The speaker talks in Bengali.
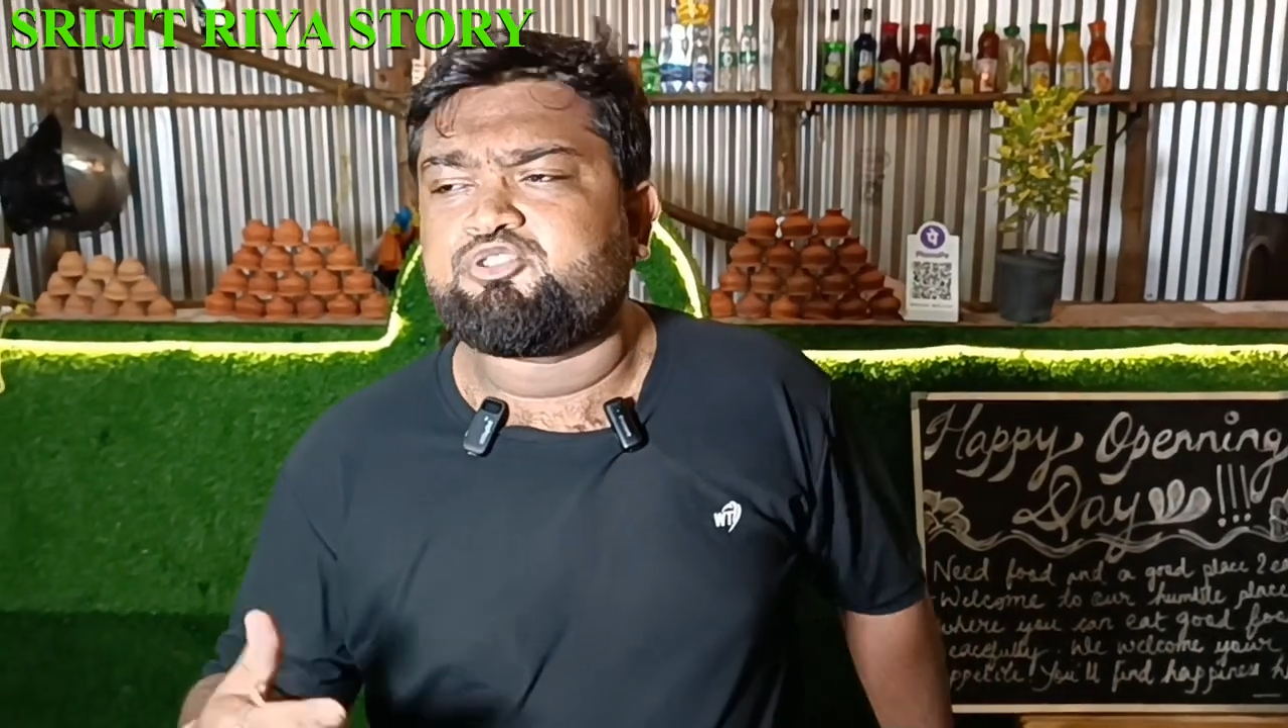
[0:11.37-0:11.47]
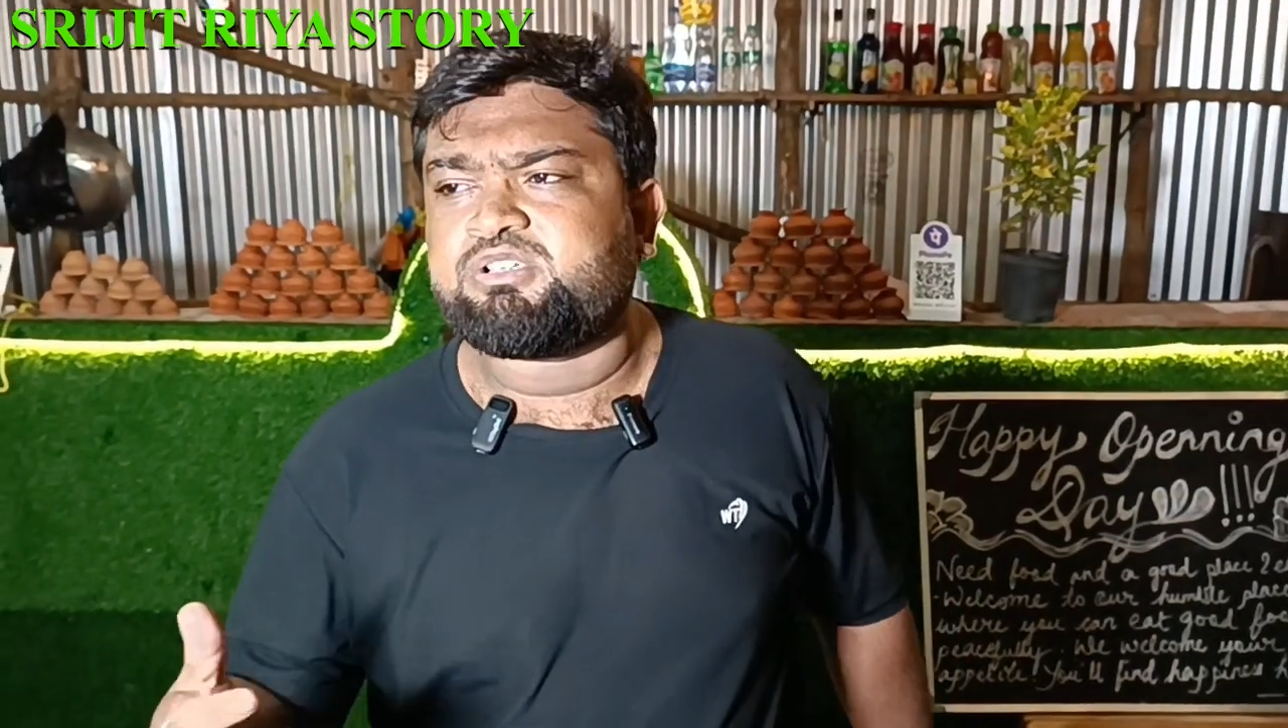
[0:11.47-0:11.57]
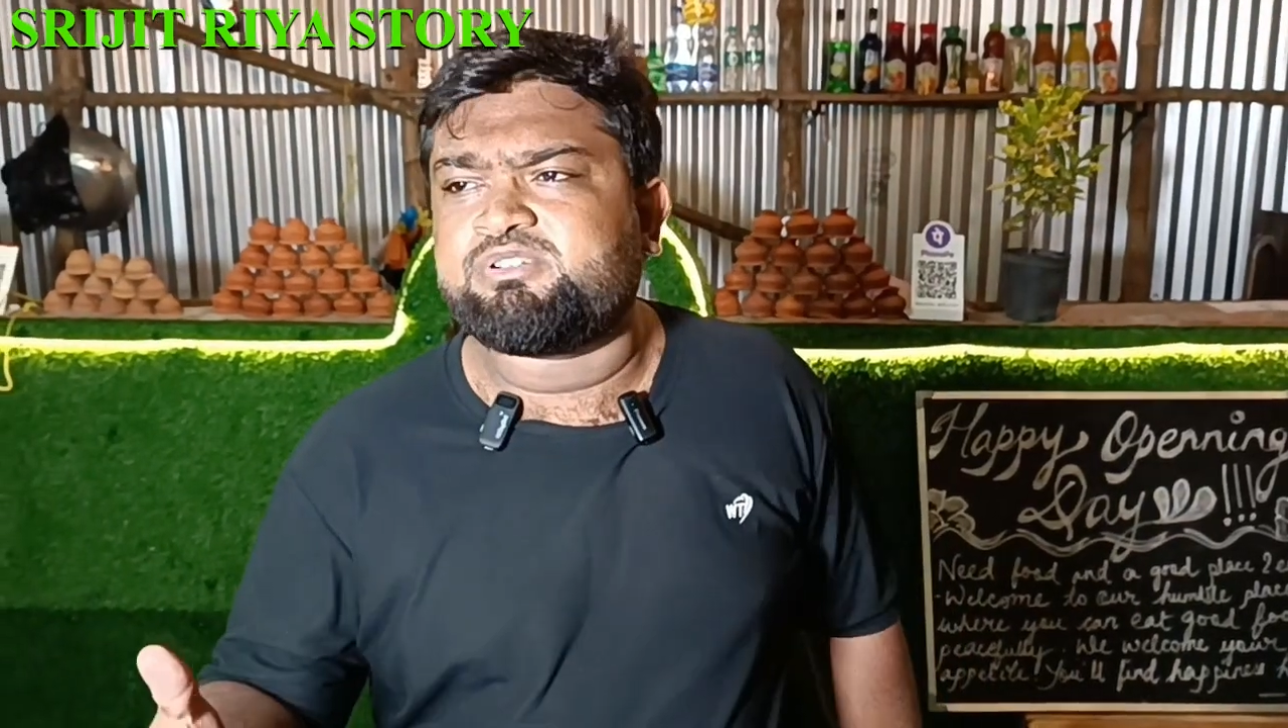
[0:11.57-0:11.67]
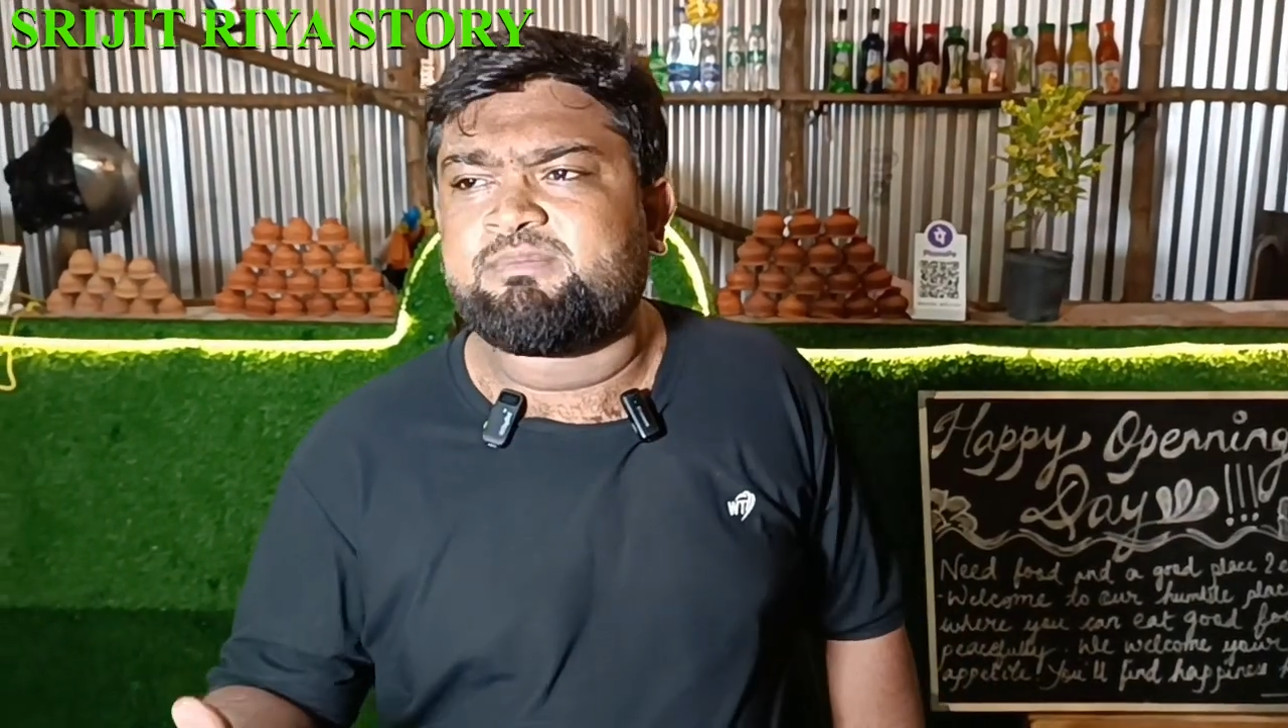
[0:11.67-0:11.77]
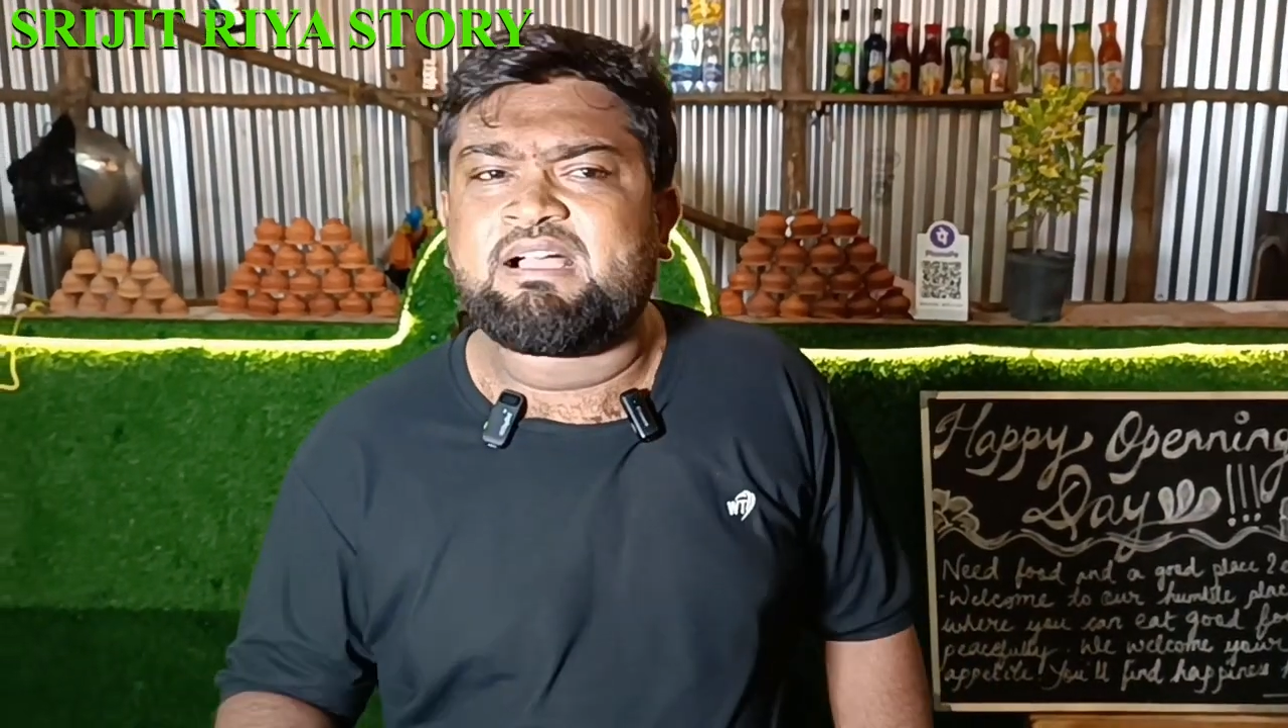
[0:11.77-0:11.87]

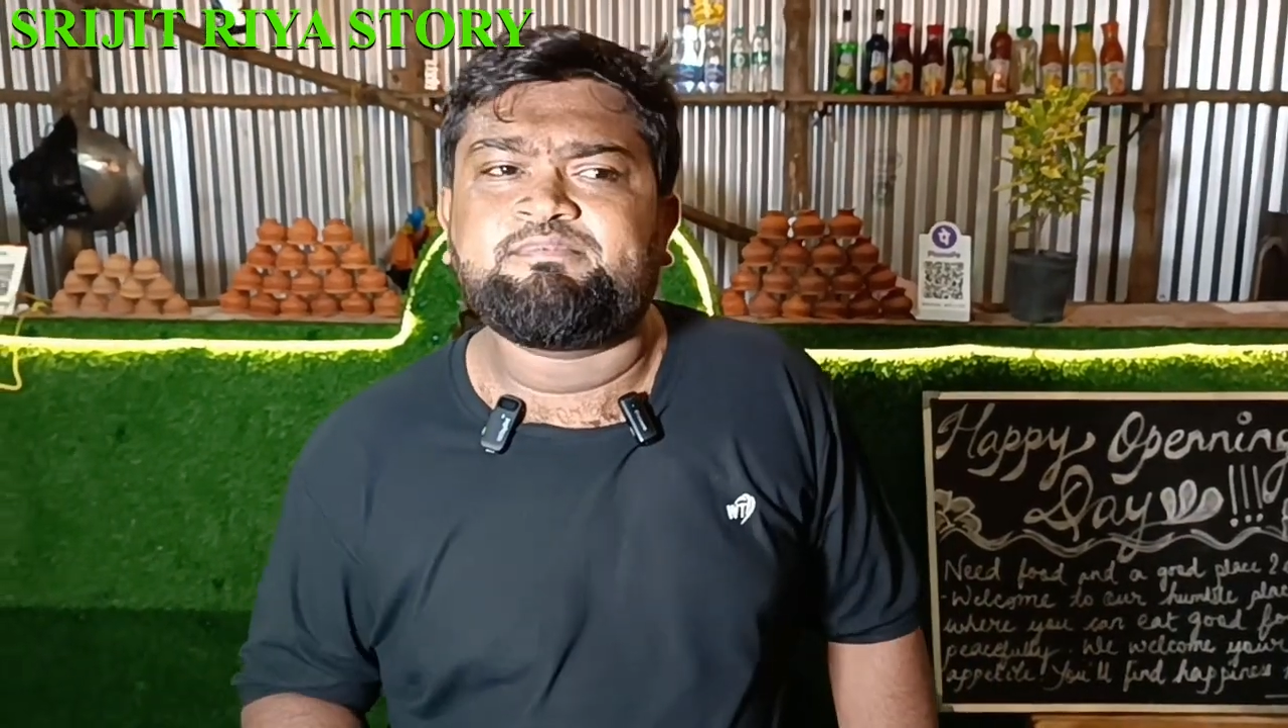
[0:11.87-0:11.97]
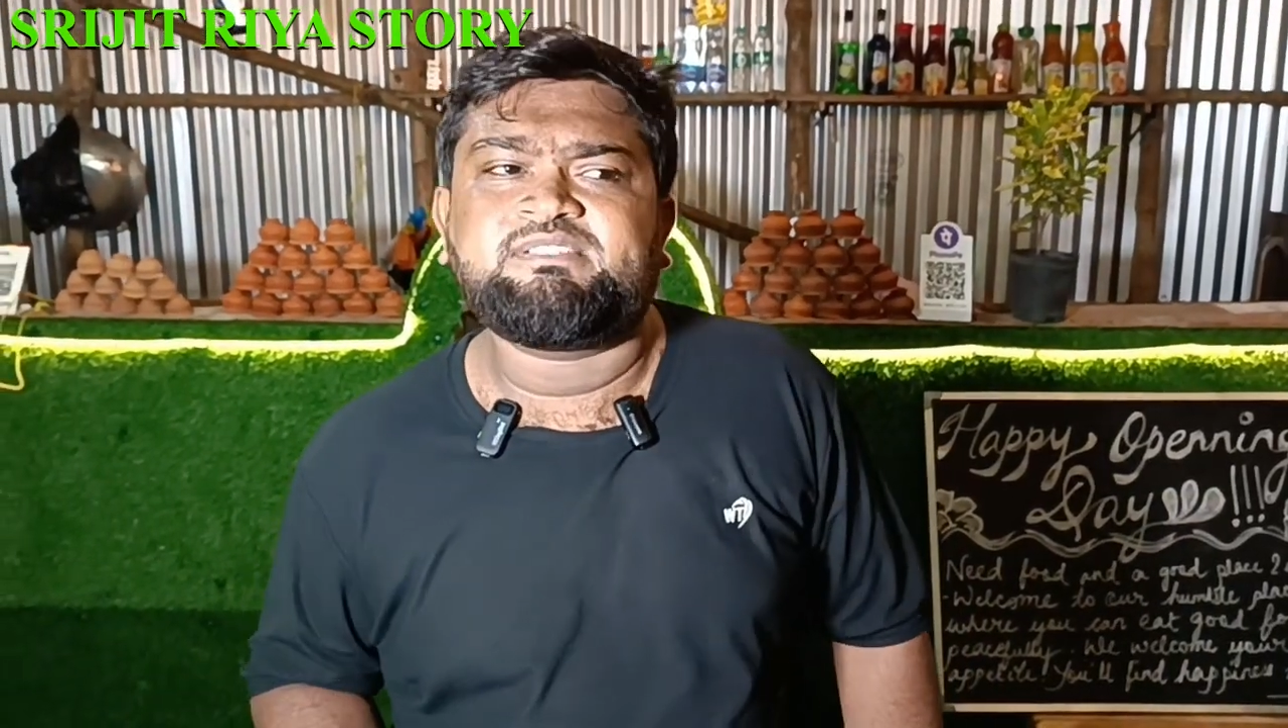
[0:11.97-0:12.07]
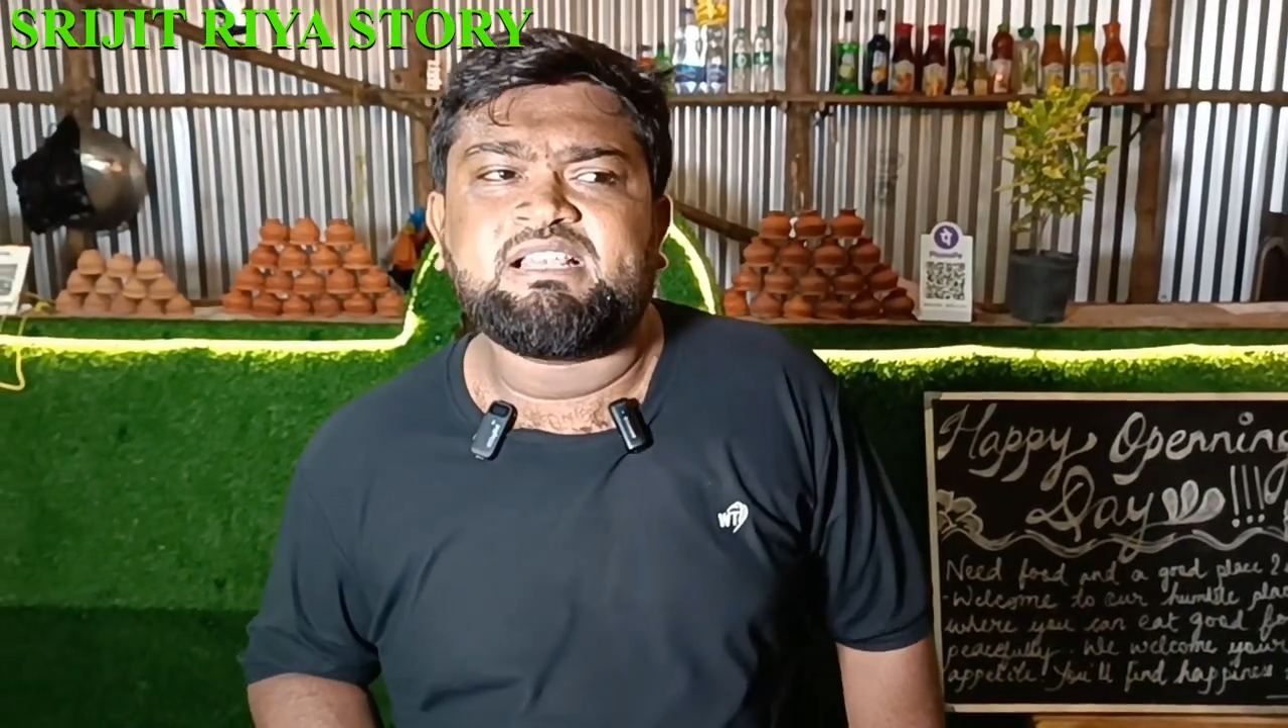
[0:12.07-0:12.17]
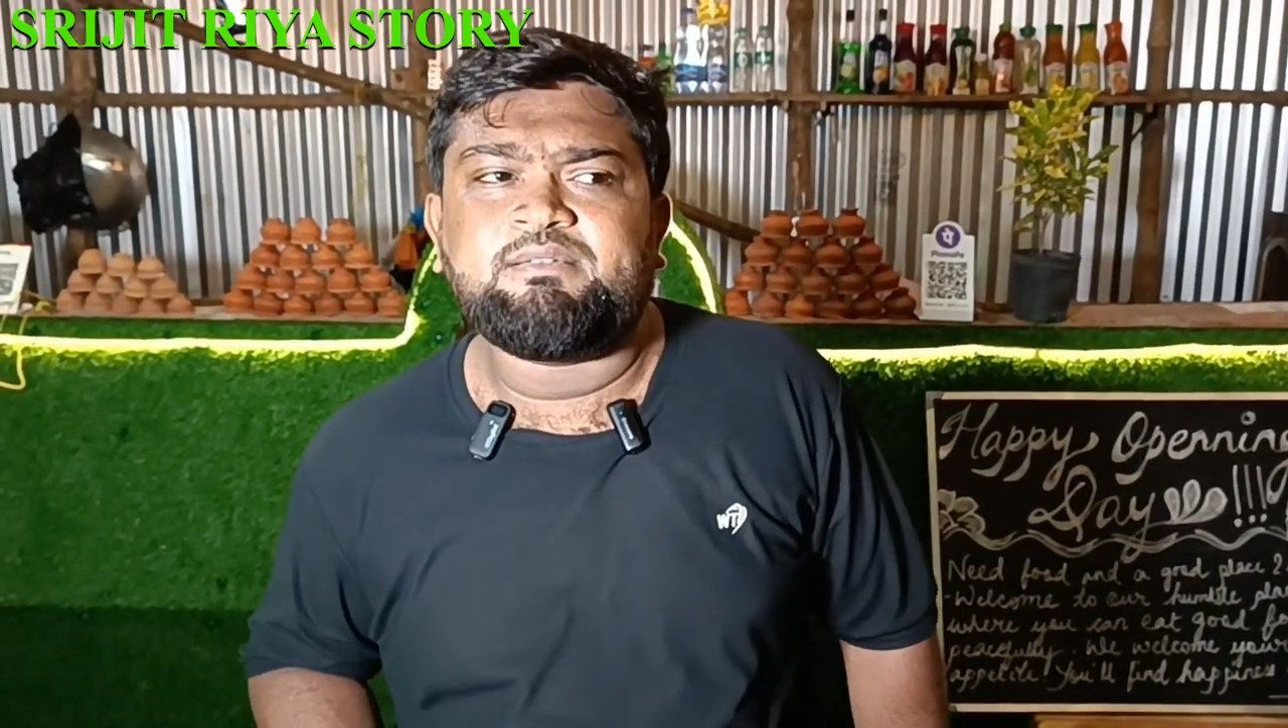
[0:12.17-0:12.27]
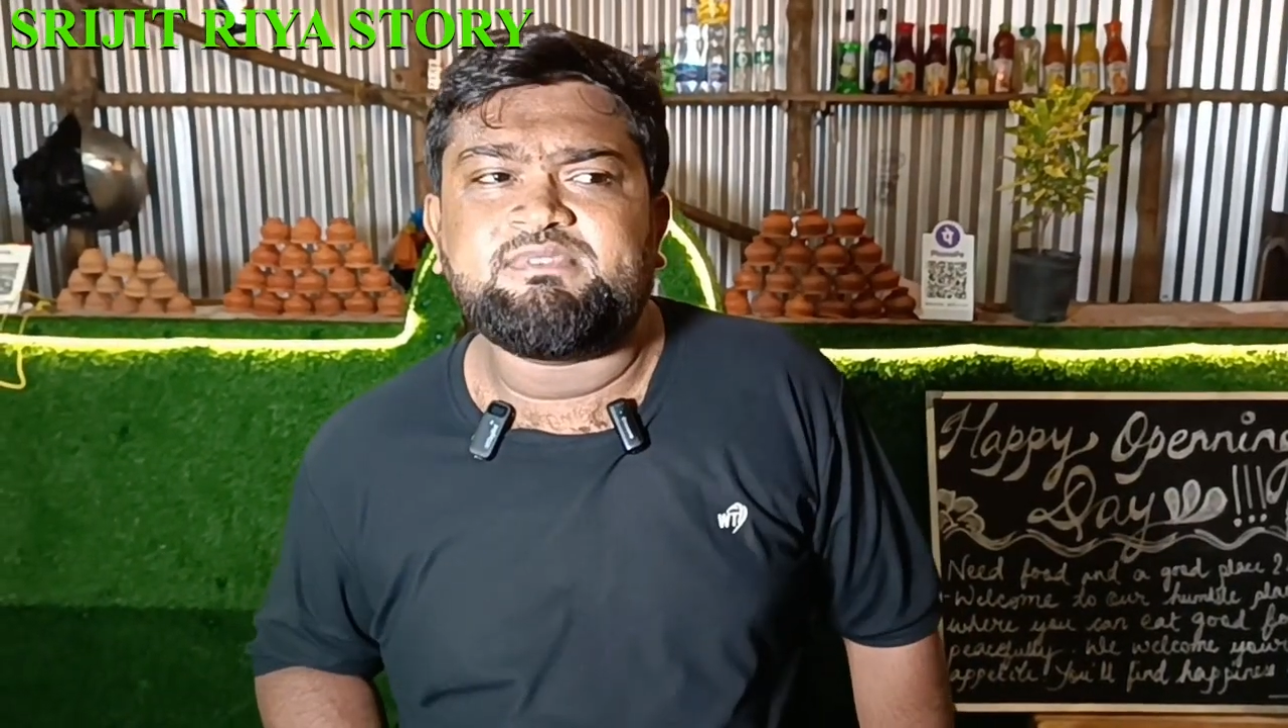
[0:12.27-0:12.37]
বসে বসে
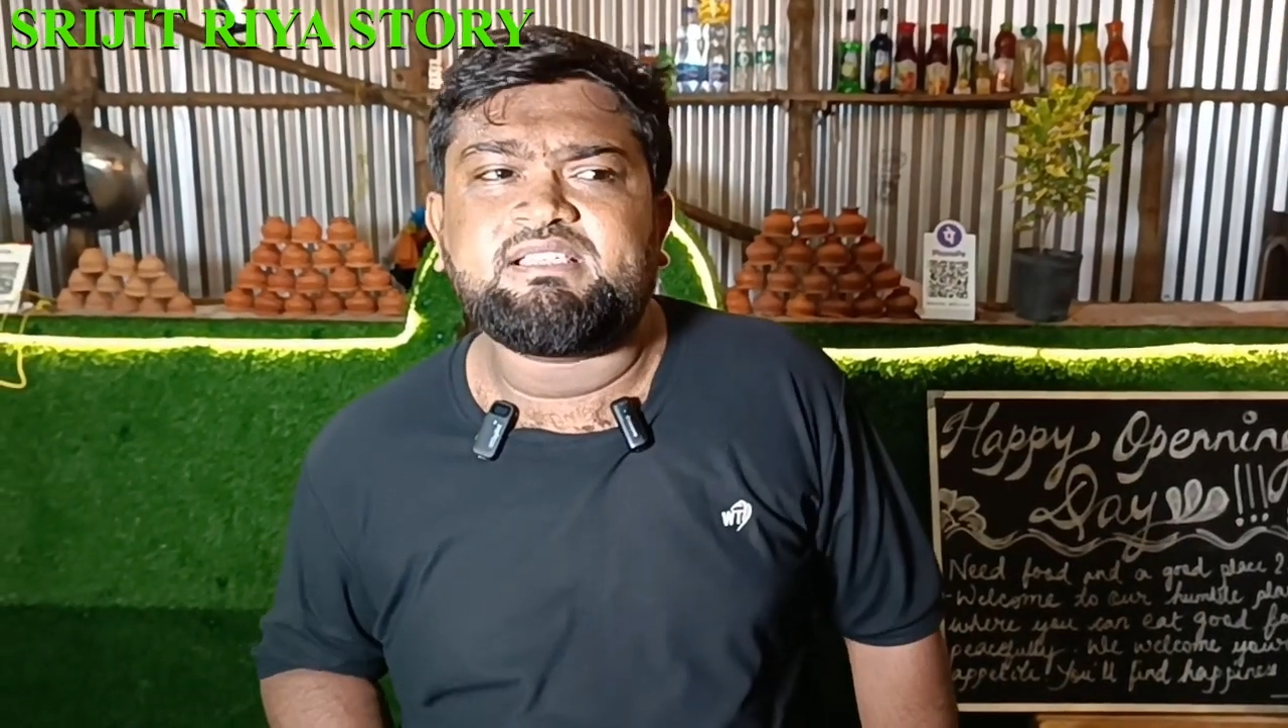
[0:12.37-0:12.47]
ভাবছিলাম